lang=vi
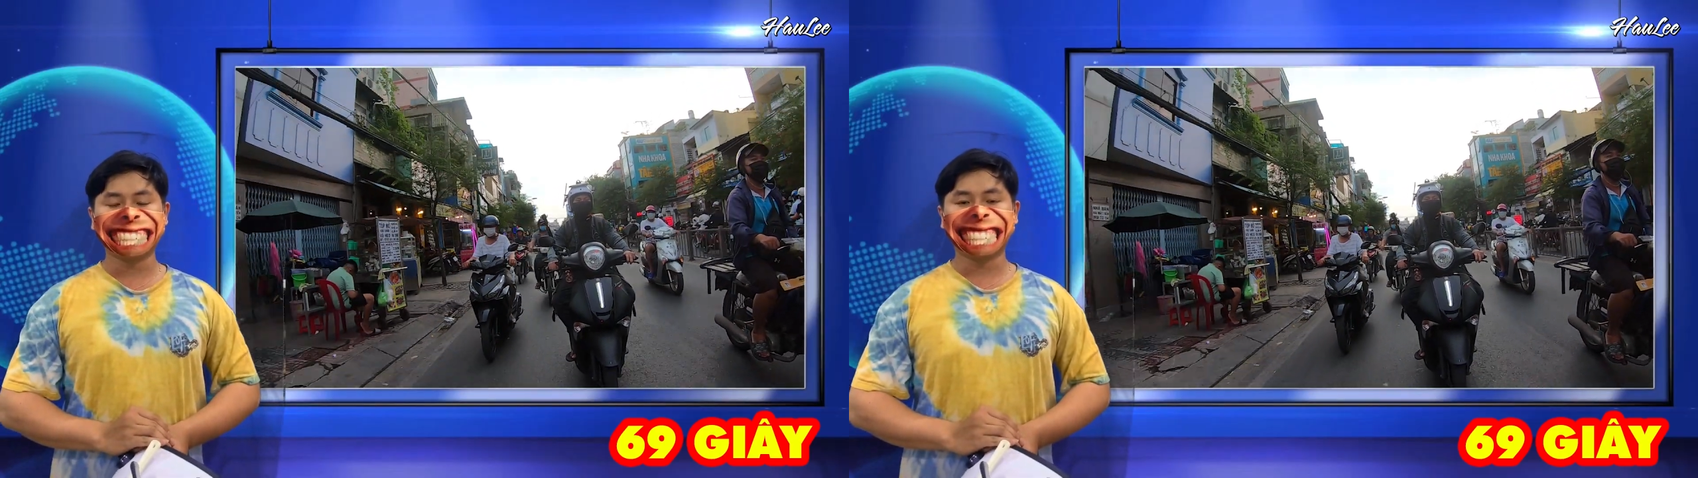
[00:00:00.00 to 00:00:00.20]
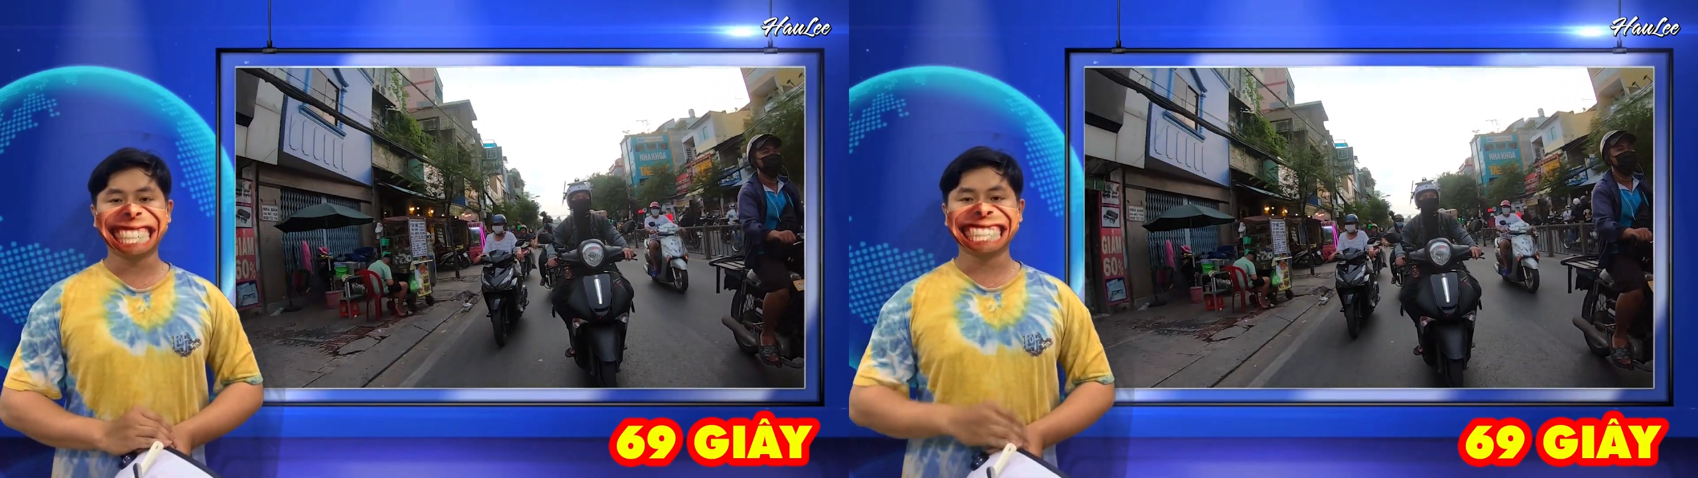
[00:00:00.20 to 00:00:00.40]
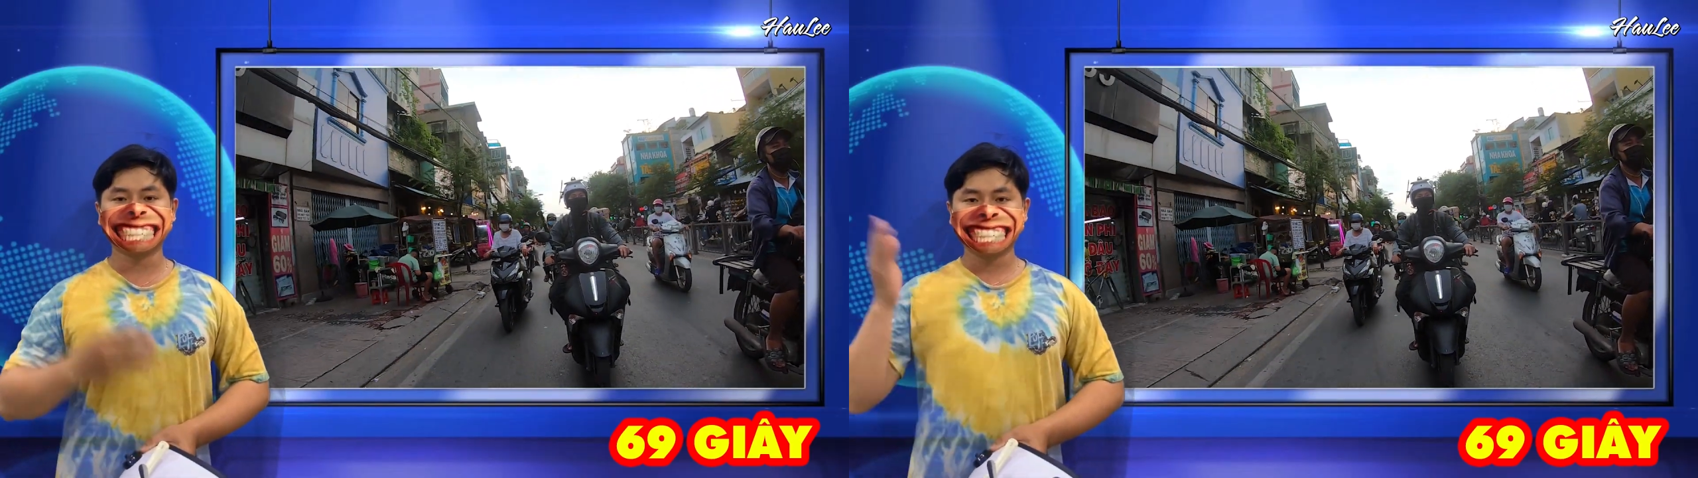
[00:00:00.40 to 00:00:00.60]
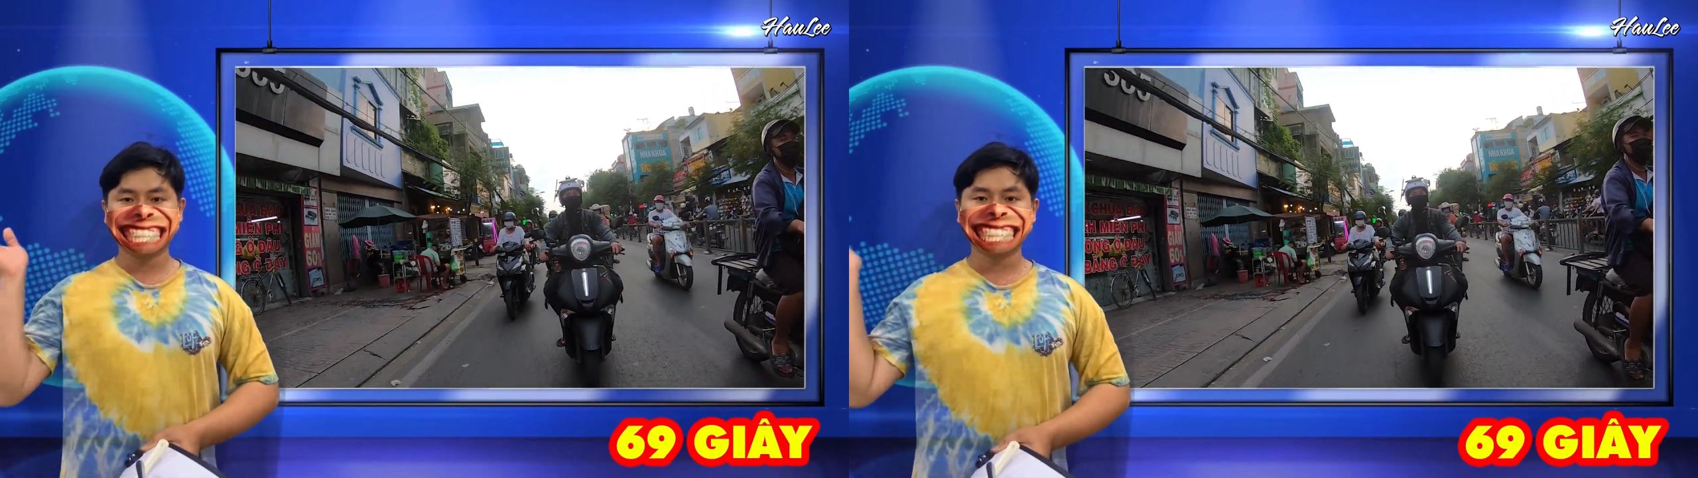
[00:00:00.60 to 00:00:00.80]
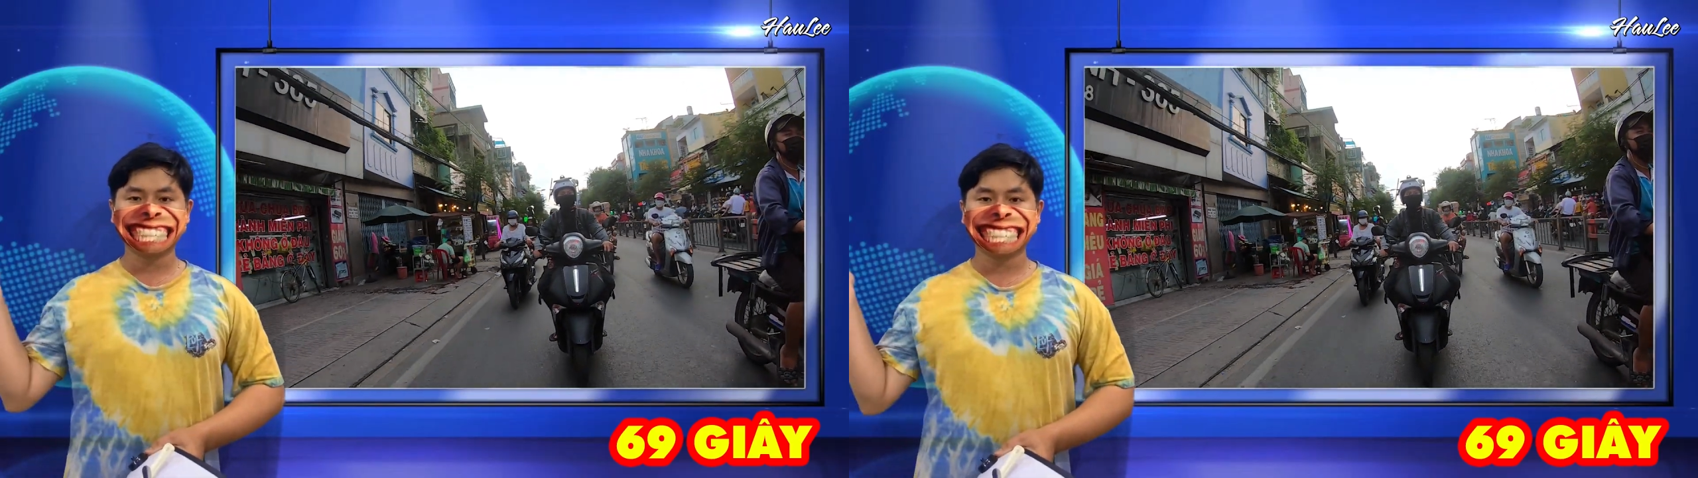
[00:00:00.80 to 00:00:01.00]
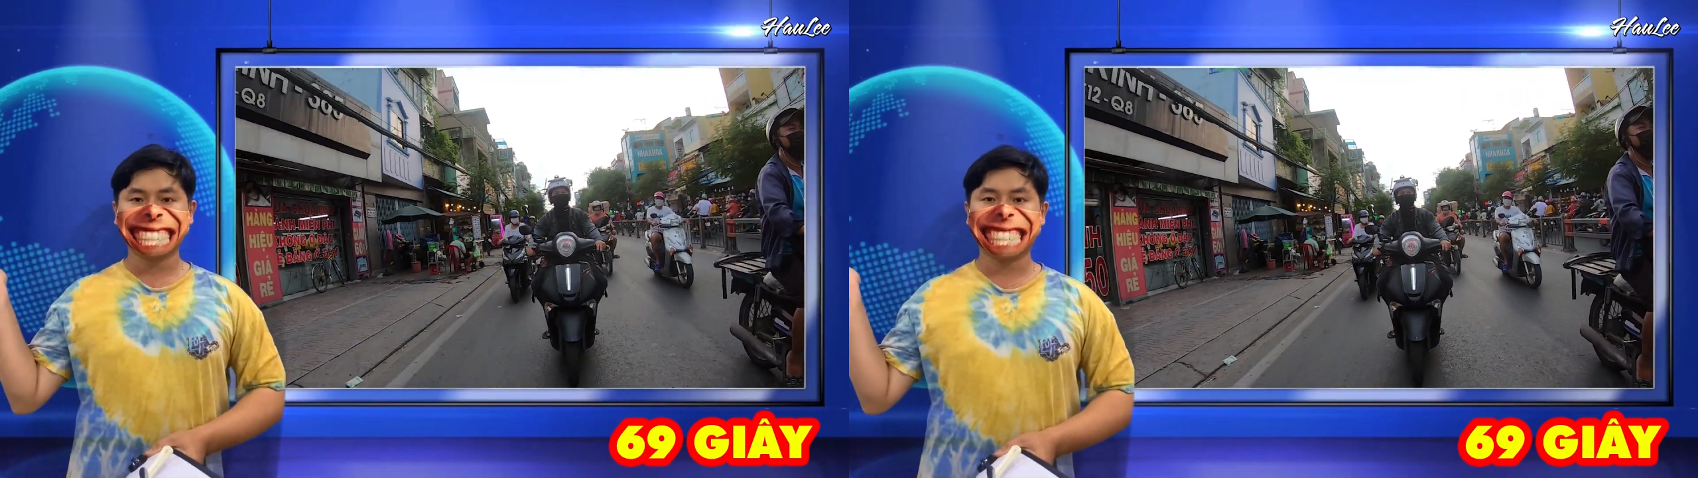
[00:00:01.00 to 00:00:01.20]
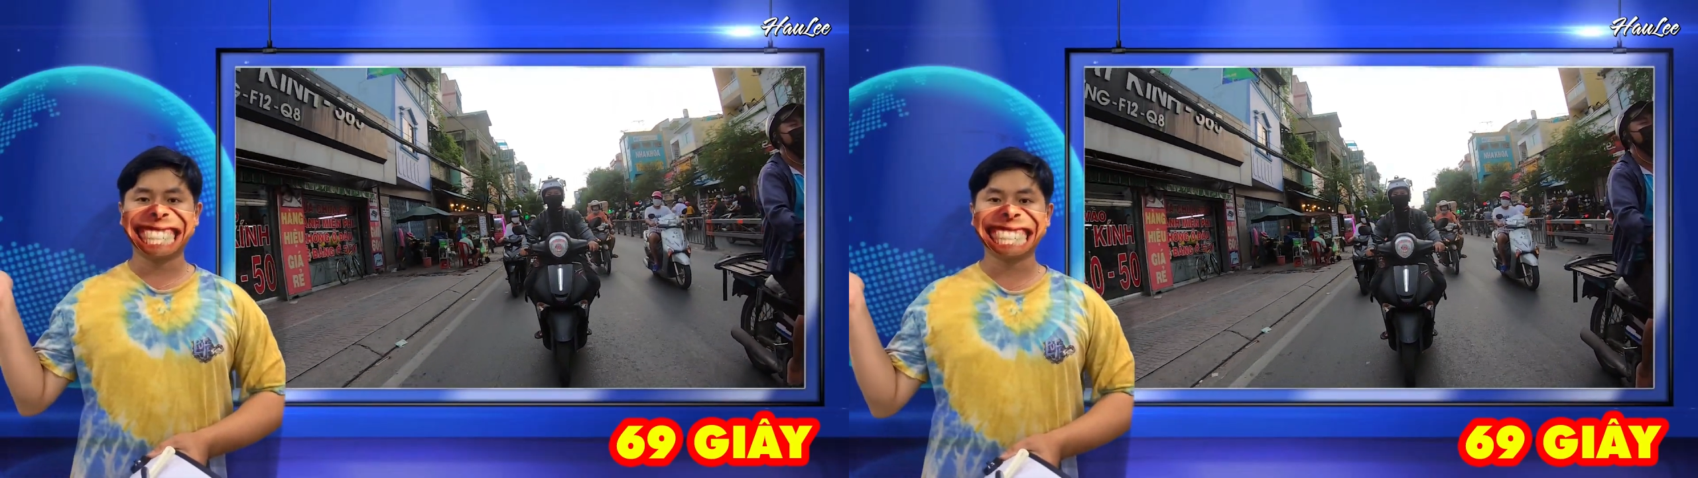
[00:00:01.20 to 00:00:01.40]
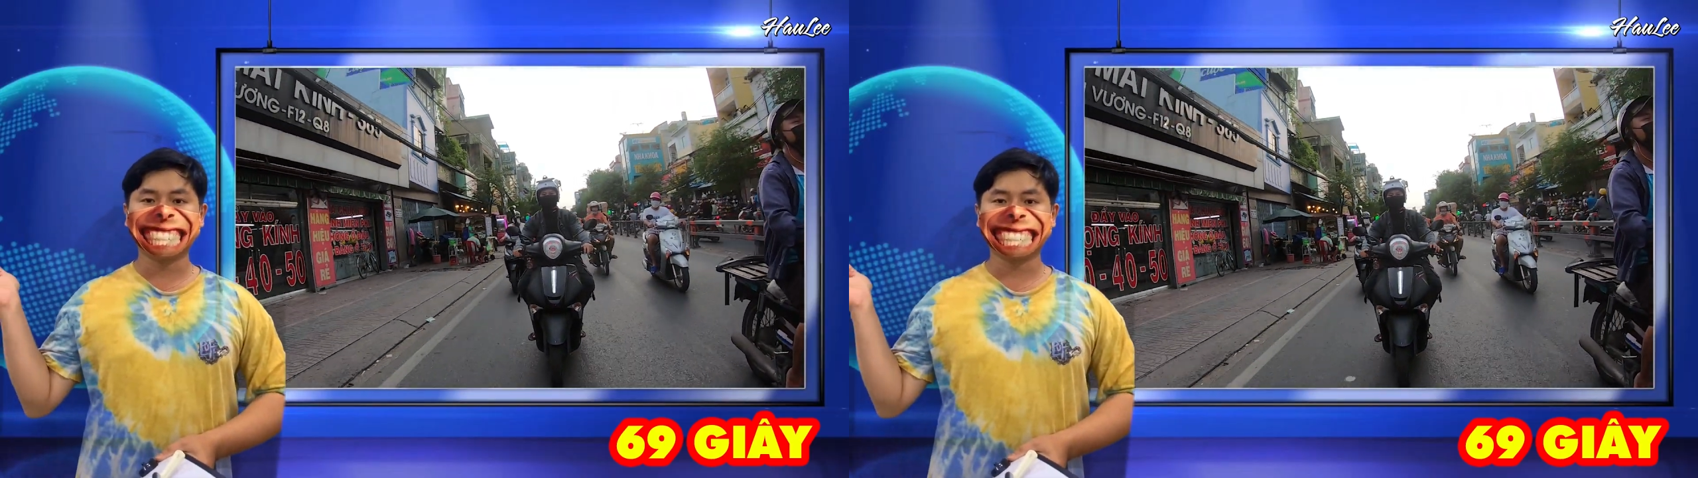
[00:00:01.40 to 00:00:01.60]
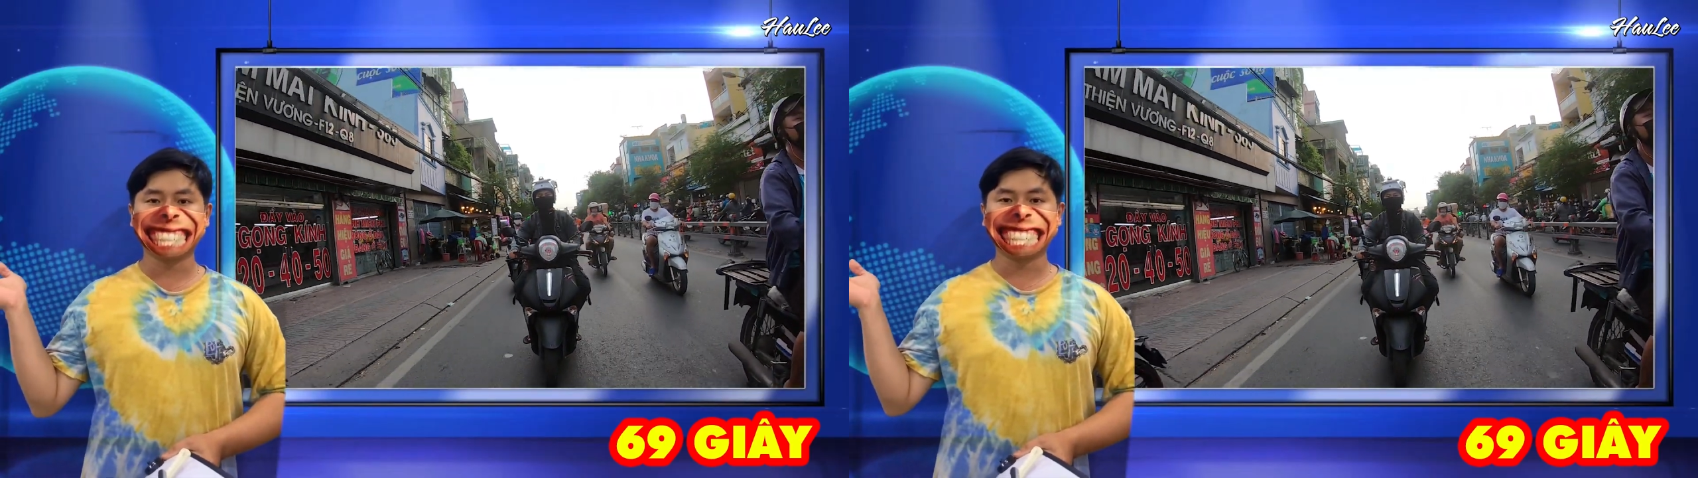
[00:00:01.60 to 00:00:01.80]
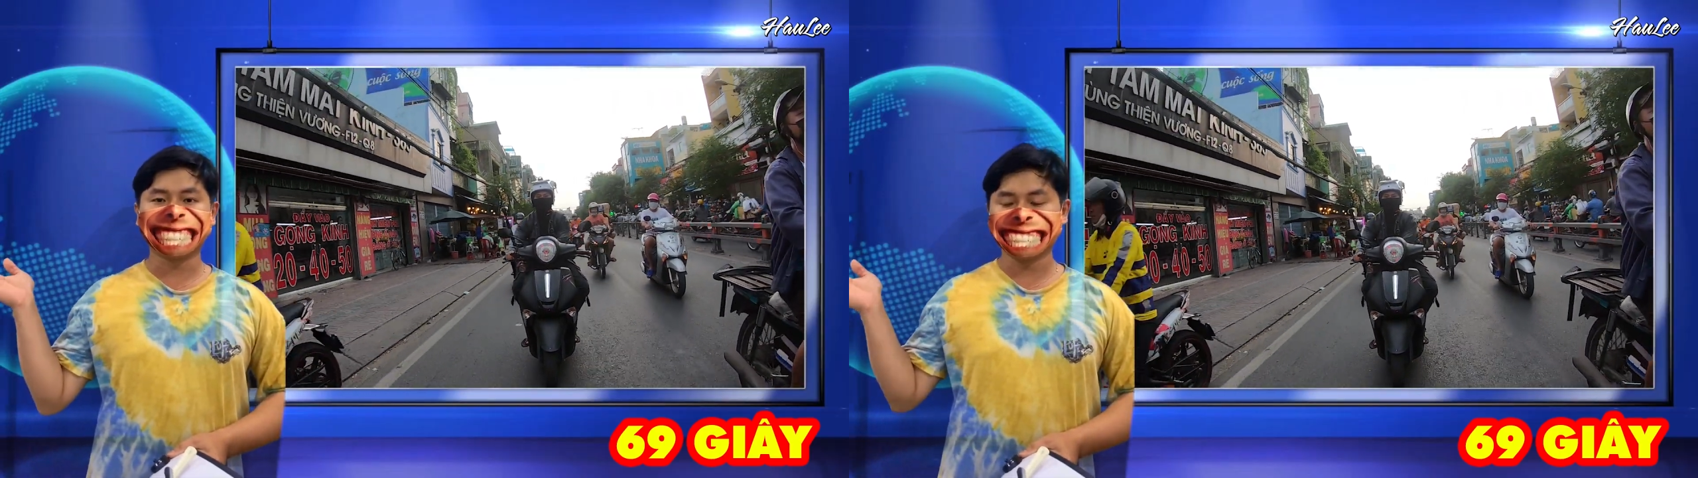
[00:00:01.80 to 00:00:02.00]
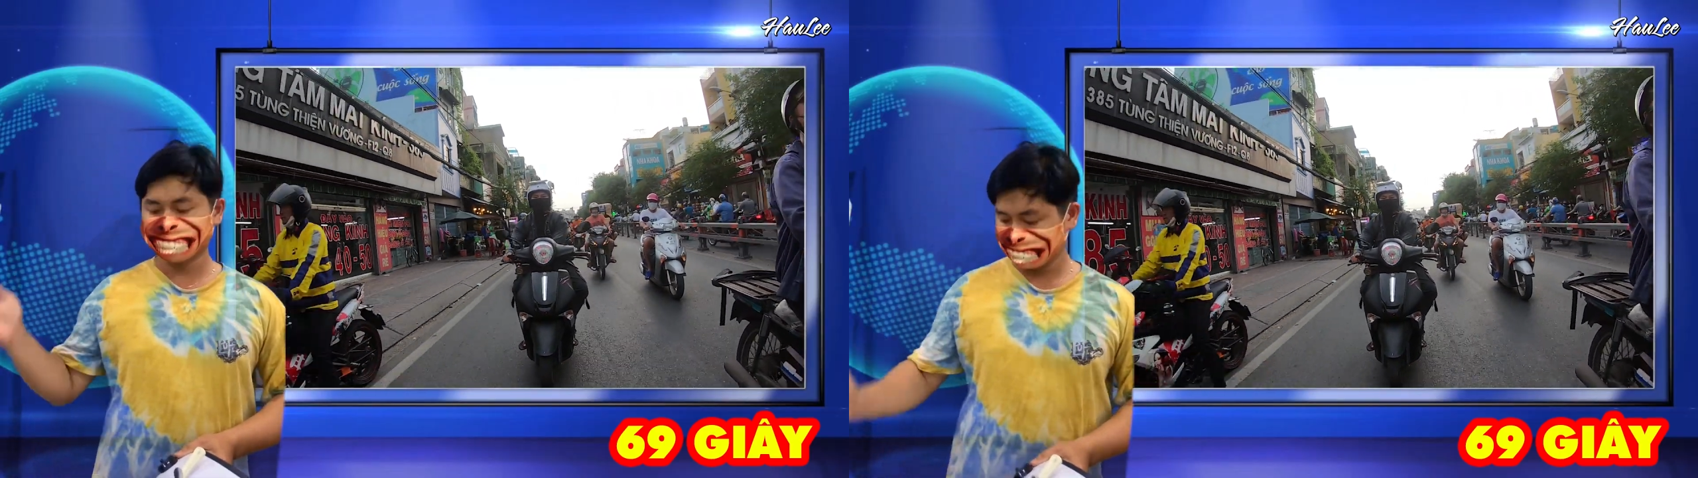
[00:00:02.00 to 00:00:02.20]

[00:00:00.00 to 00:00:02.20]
bạn theo dõi chương trình nha.